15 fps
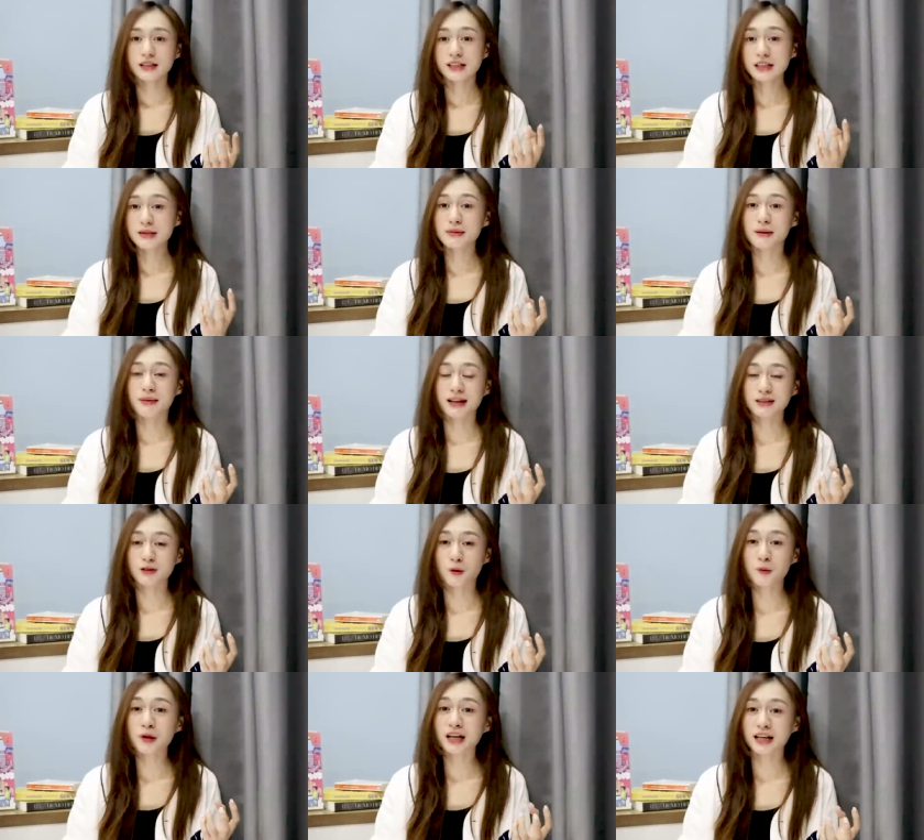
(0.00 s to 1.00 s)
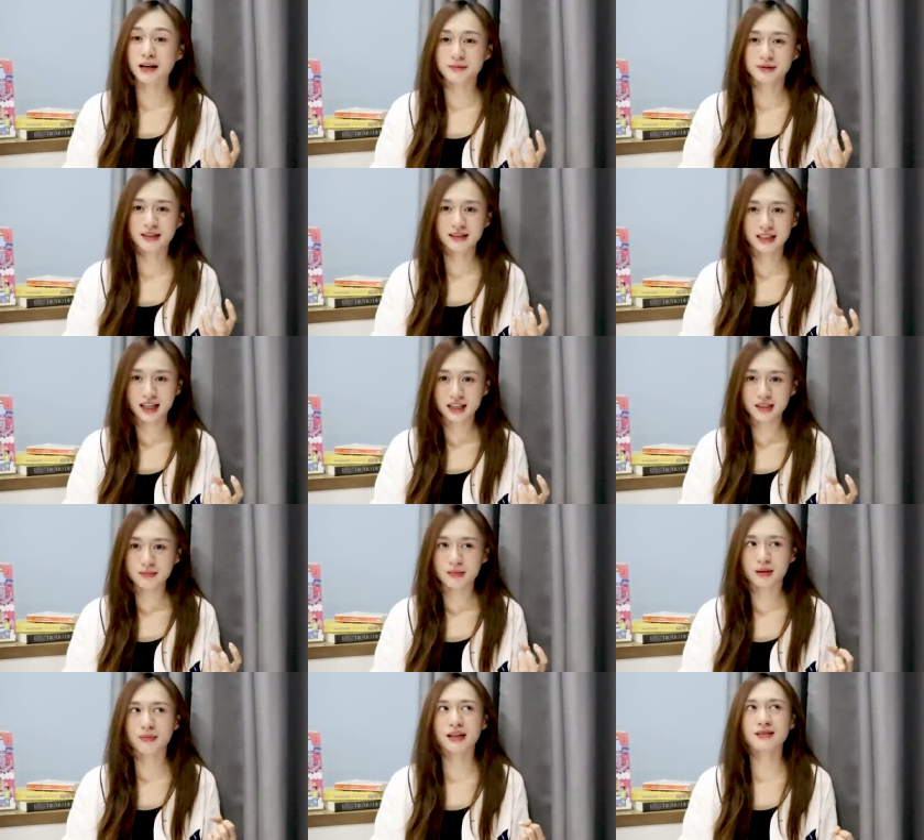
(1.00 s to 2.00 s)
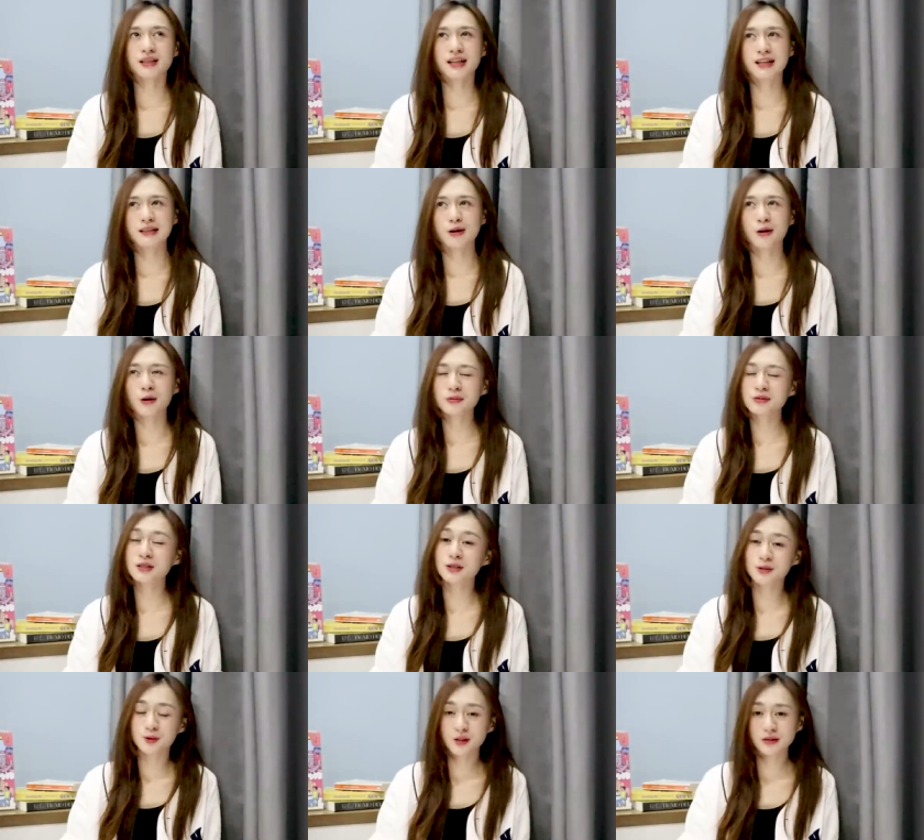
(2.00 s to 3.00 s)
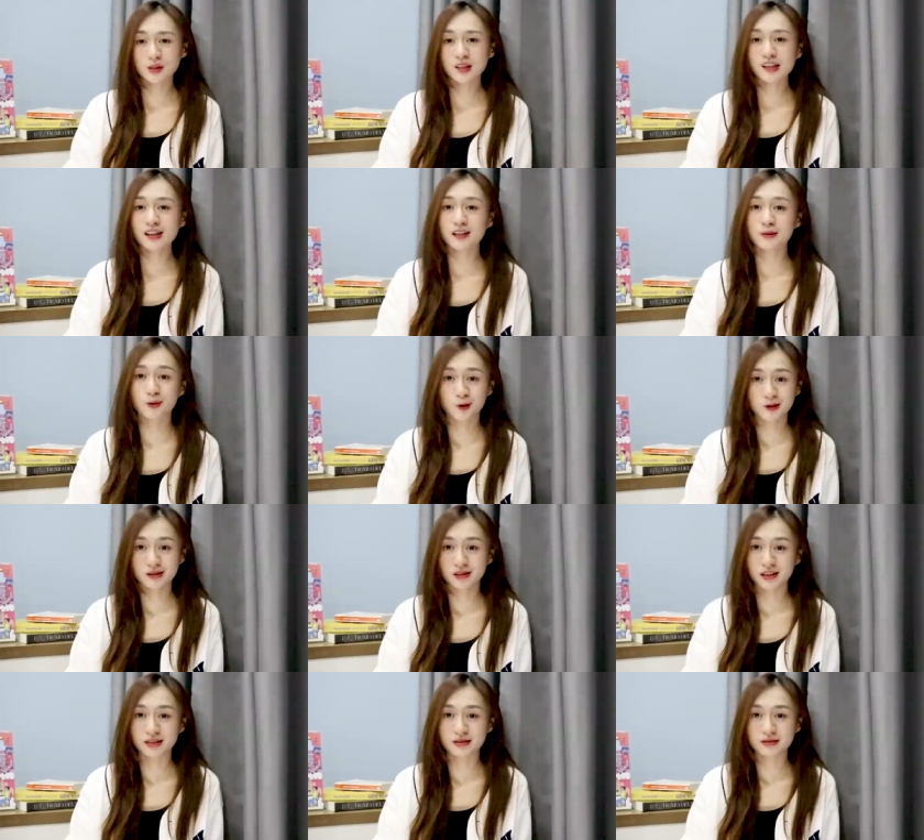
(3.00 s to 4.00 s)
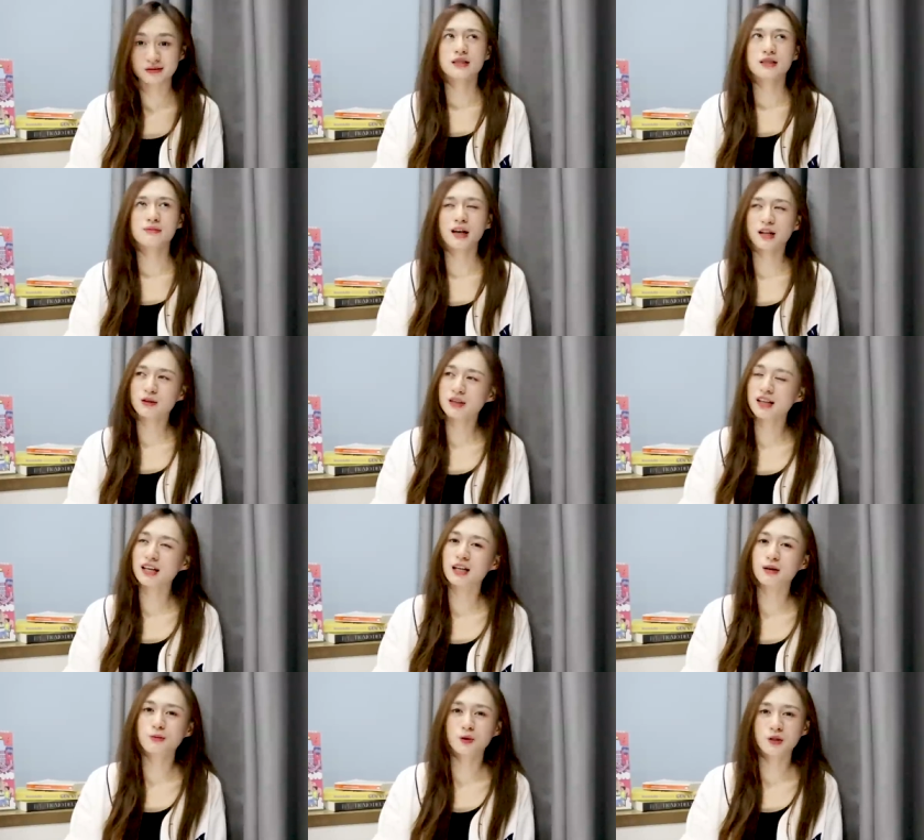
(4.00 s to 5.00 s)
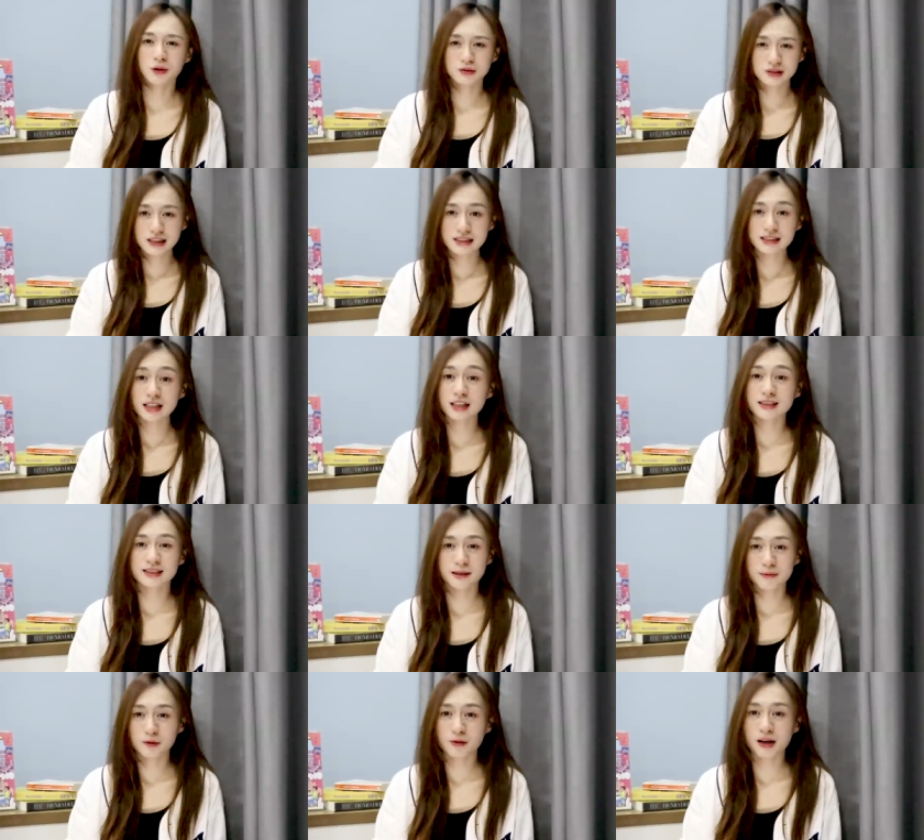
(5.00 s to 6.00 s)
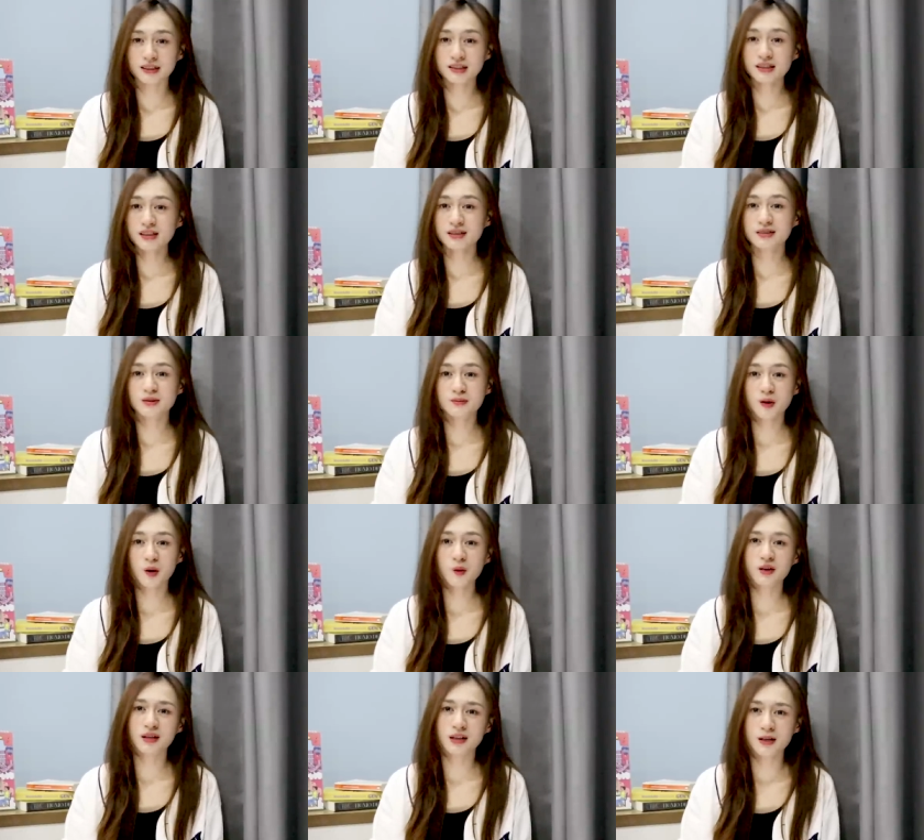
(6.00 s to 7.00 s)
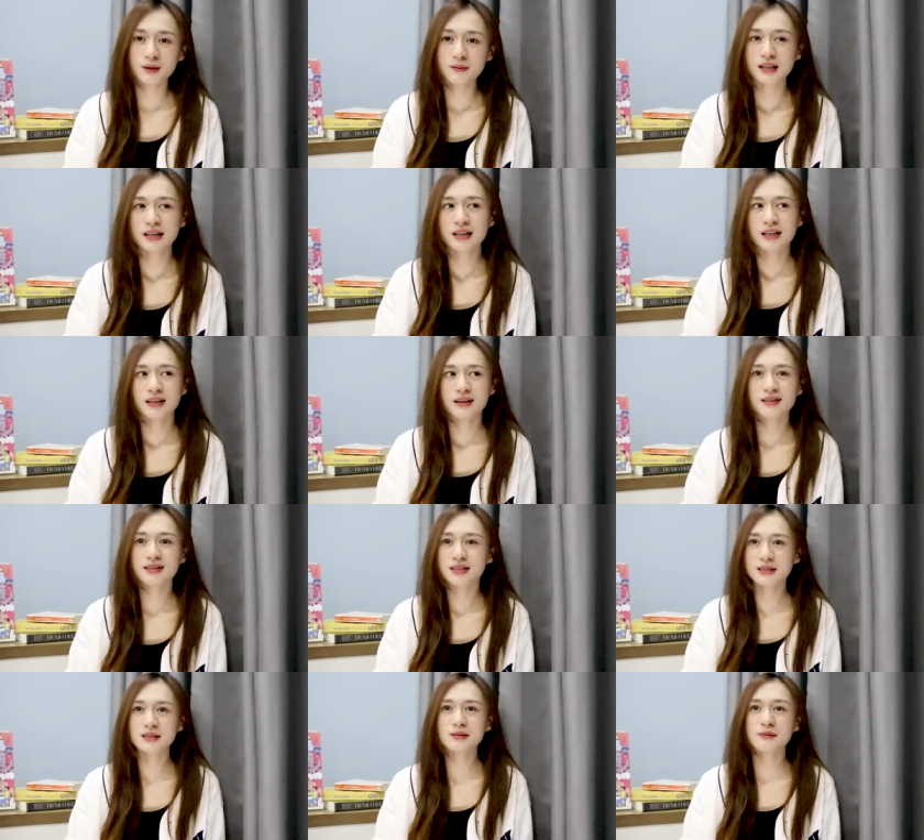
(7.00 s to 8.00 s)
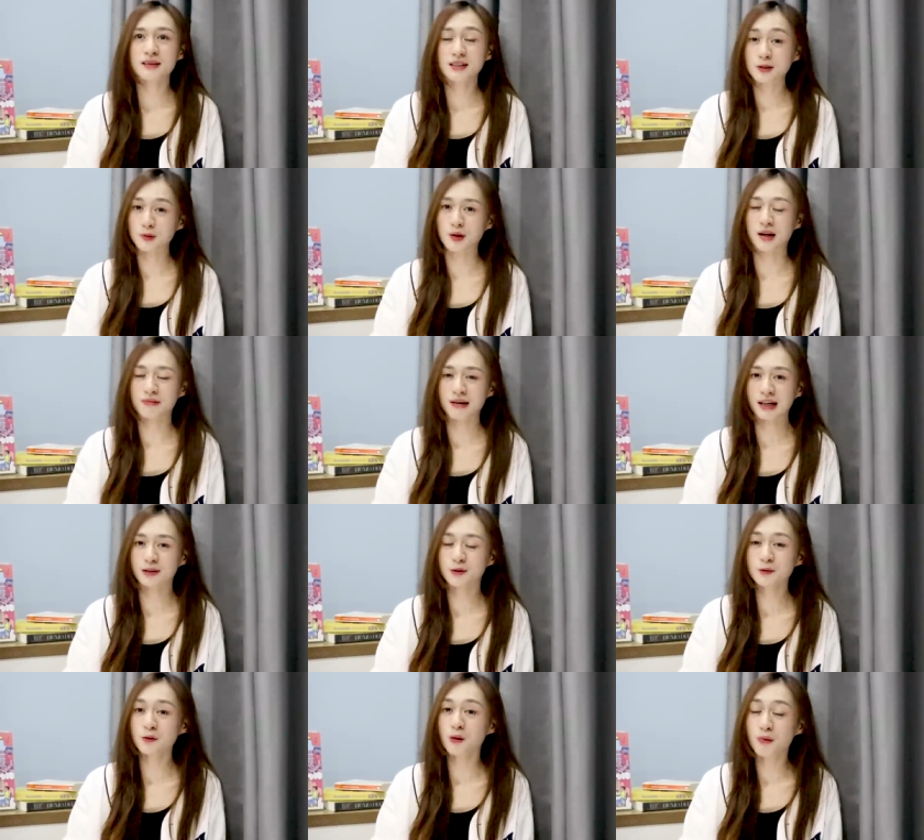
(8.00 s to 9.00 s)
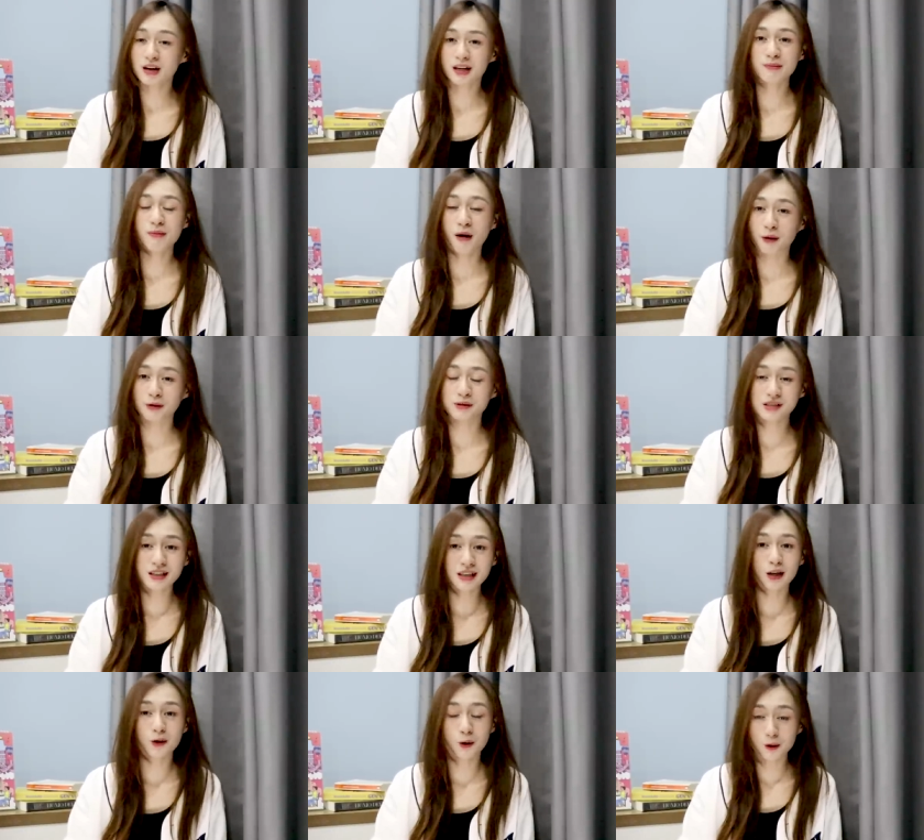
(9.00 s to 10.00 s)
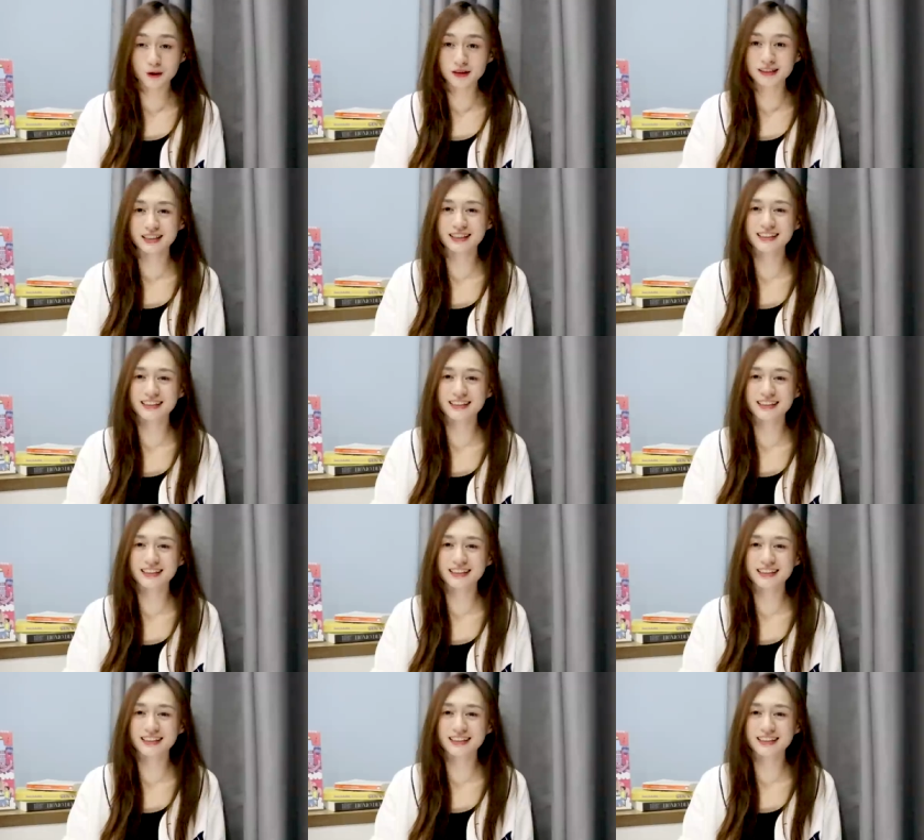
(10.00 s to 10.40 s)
khi mà bạn có một cái cặp tính nết ấy, mà bạn thấy nó không thường xuyên xuất hiện ở một người bạn có thể là một học sinh rất là chăm ngoan rất là gương mẫu ở lớp ờ thế nhưng mà thỉnh thoảng bạn cũng có một cái mỏ nó rất là hỗn